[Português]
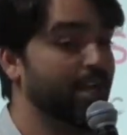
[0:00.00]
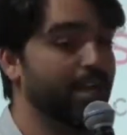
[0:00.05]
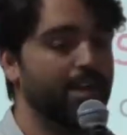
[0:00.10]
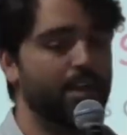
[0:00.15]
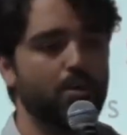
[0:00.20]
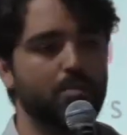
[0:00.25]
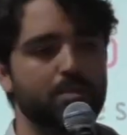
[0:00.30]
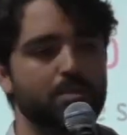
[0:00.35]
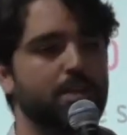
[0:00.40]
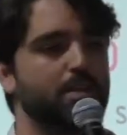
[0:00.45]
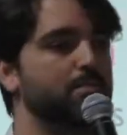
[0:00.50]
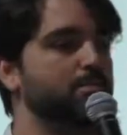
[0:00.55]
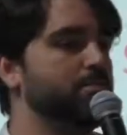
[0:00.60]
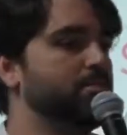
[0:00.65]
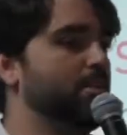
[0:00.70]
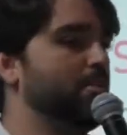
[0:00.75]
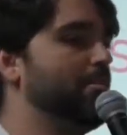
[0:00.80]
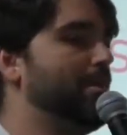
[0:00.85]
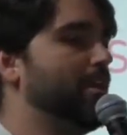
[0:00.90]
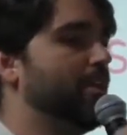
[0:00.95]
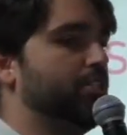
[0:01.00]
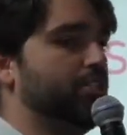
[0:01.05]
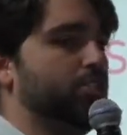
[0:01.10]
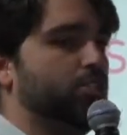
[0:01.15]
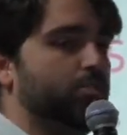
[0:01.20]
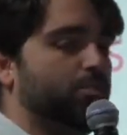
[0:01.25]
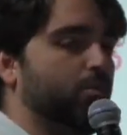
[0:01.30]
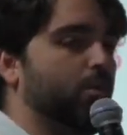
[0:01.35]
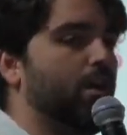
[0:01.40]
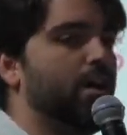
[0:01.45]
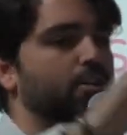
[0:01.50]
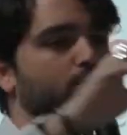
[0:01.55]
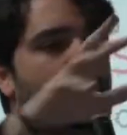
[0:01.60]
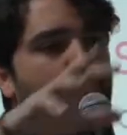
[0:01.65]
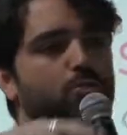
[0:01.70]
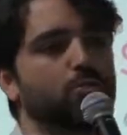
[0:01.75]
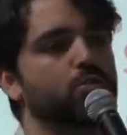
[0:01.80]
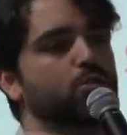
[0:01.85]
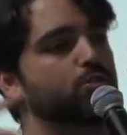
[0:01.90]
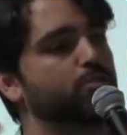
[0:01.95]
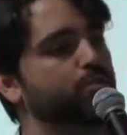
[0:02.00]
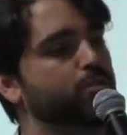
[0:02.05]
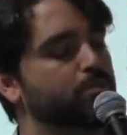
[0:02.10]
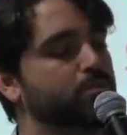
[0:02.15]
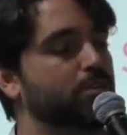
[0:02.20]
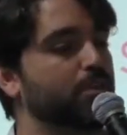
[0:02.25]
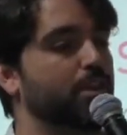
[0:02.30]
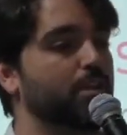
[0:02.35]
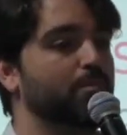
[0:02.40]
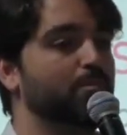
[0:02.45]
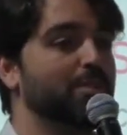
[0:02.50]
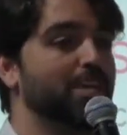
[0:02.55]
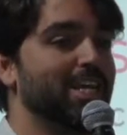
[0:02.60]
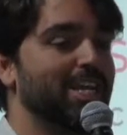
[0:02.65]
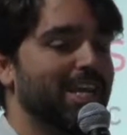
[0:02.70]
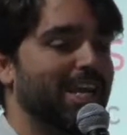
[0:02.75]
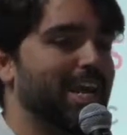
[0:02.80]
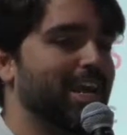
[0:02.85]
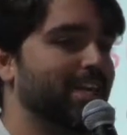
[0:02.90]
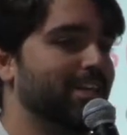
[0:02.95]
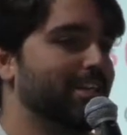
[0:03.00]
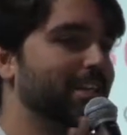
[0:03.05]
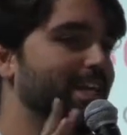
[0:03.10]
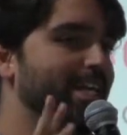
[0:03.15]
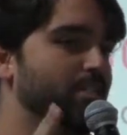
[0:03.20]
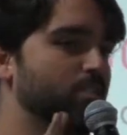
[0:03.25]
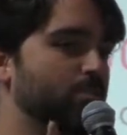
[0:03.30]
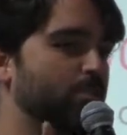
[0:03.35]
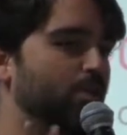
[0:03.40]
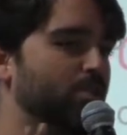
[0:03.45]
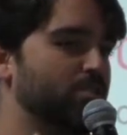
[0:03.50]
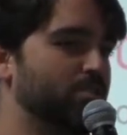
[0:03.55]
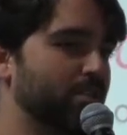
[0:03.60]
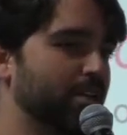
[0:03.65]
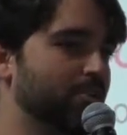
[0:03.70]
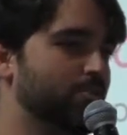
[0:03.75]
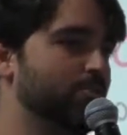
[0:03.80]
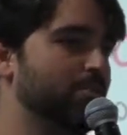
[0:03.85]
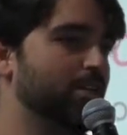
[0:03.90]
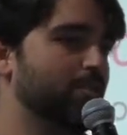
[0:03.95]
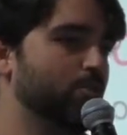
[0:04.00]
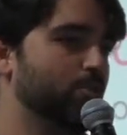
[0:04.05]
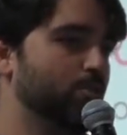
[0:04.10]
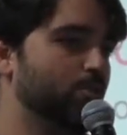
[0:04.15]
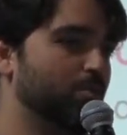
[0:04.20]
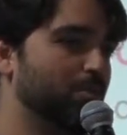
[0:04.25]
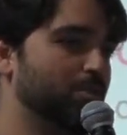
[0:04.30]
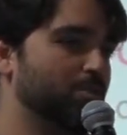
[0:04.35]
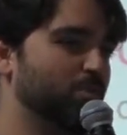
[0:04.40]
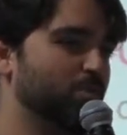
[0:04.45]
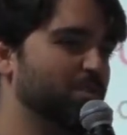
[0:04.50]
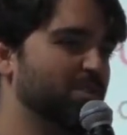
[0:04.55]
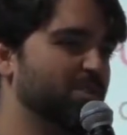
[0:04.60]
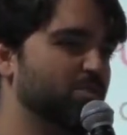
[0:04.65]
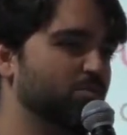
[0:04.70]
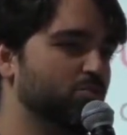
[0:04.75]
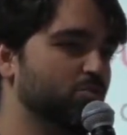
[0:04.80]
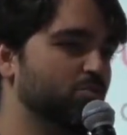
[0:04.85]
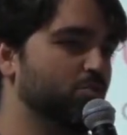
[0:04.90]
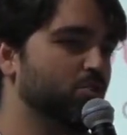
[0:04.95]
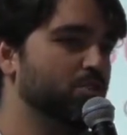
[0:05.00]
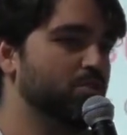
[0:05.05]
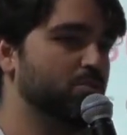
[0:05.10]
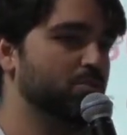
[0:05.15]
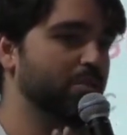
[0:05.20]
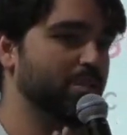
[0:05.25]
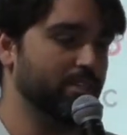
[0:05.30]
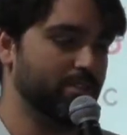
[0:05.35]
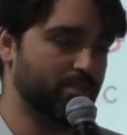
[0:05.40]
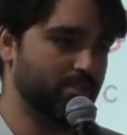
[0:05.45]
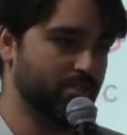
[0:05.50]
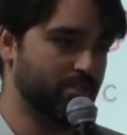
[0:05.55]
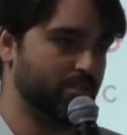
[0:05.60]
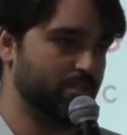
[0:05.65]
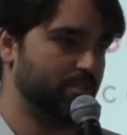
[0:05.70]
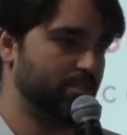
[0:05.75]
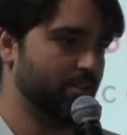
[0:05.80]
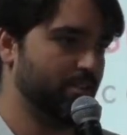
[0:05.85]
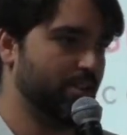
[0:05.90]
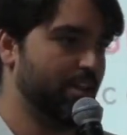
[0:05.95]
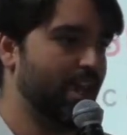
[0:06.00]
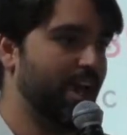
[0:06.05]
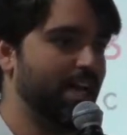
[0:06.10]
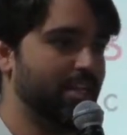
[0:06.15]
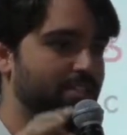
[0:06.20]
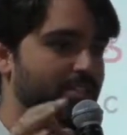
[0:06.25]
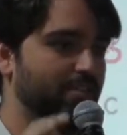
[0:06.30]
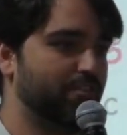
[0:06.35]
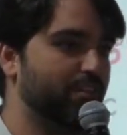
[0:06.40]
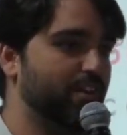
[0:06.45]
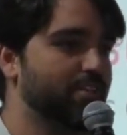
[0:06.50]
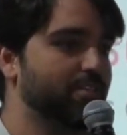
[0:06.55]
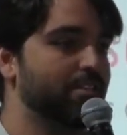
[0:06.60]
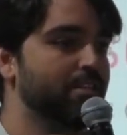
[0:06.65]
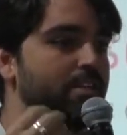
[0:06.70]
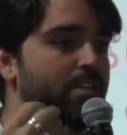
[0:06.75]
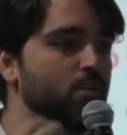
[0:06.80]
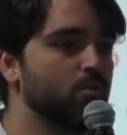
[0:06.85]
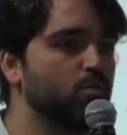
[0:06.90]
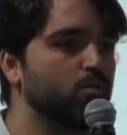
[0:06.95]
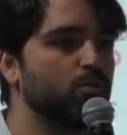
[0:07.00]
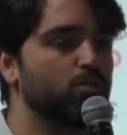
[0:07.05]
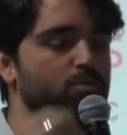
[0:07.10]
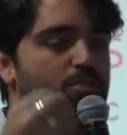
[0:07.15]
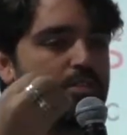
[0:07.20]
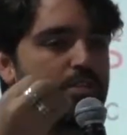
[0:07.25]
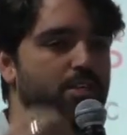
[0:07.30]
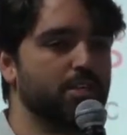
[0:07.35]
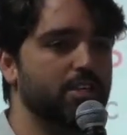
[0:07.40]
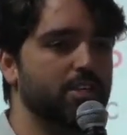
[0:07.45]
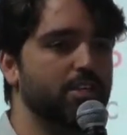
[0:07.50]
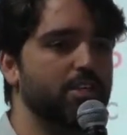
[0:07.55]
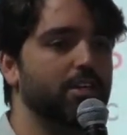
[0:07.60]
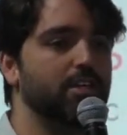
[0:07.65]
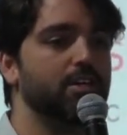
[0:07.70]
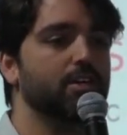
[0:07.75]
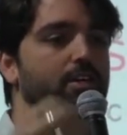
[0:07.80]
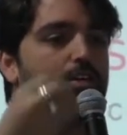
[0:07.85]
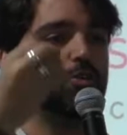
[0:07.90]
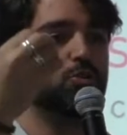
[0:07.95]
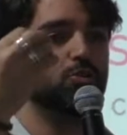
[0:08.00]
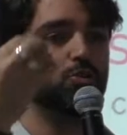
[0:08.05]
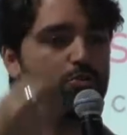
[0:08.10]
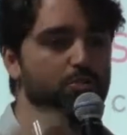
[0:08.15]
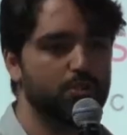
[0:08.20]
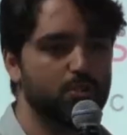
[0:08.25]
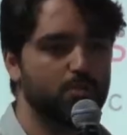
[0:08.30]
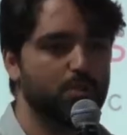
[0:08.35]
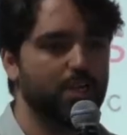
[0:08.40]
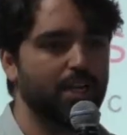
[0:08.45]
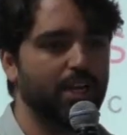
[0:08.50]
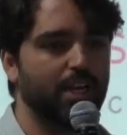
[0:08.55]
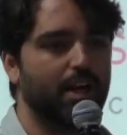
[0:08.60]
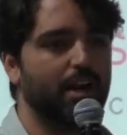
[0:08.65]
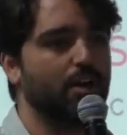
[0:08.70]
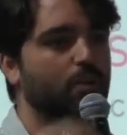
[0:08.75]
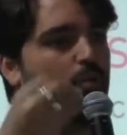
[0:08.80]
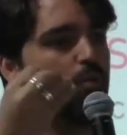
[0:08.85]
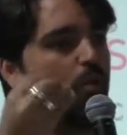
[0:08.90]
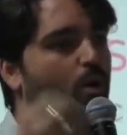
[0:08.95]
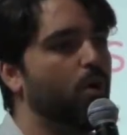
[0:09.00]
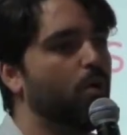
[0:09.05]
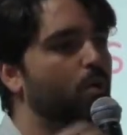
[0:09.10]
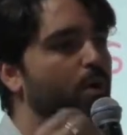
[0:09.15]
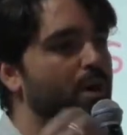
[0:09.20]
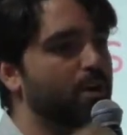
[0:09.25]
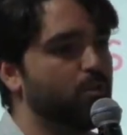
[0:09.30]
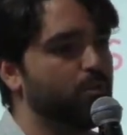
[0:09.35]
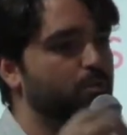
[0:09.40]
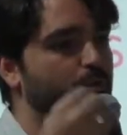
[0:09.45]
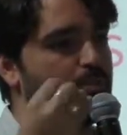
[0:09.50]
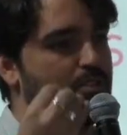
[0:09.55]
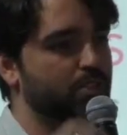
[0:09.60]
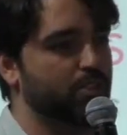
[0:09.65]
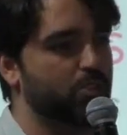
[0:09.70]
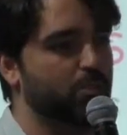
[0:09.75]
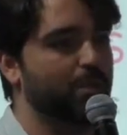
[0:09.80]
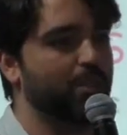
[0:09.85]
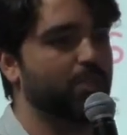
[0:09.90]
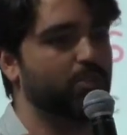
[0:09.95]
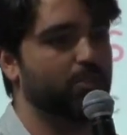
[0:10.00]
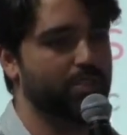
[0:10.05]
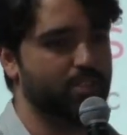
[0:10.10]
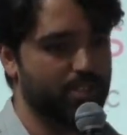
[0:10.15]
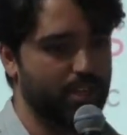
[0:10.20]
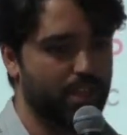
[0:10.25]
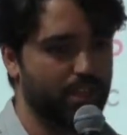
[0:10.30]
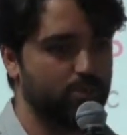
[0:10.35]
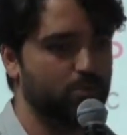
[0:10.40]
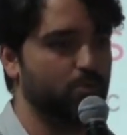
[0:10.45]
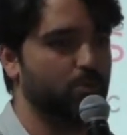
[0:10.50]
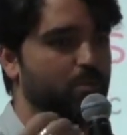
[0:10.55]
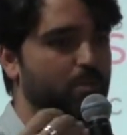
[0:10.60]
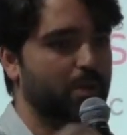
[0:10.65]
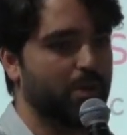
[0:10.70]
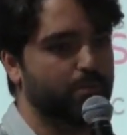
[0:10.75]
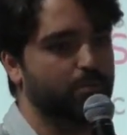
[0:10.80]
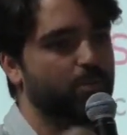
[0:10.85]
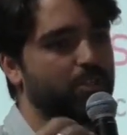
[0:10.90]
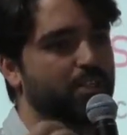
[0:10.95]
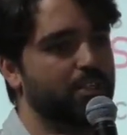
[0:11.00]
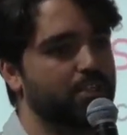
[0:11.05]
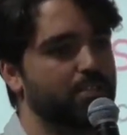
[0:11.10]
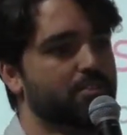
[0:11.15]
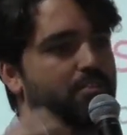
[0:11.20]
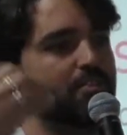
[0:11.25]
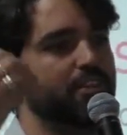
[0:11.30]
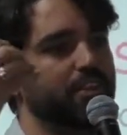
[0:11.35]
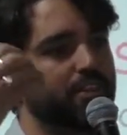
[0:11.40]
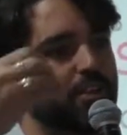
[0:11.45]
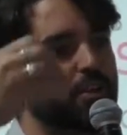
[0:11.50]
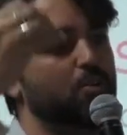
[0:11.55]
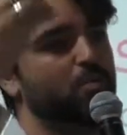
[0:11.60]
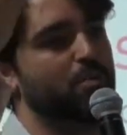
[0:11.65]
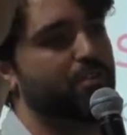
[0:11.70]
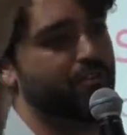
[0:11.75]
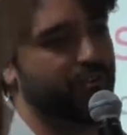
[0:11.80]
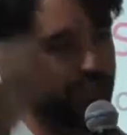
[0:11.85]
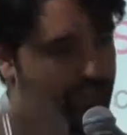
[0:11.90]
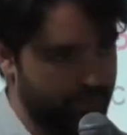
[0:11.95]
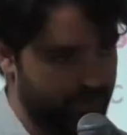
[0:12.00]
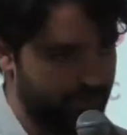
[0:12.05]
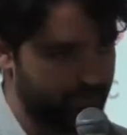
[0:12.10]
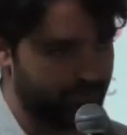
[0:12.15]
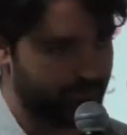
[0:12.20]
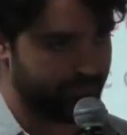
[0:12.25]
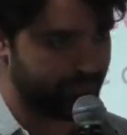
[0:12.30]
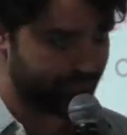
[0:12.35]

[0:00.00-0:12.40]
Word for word: Não, mas aí sambaram a gente para um lado, para o outro, sei isso aqui. Cara, esse processo demorou mais ou menos uns dois meses. A Cefaz não conseguia nos explicar qual era o procedimento exato para poder se vender numa feira.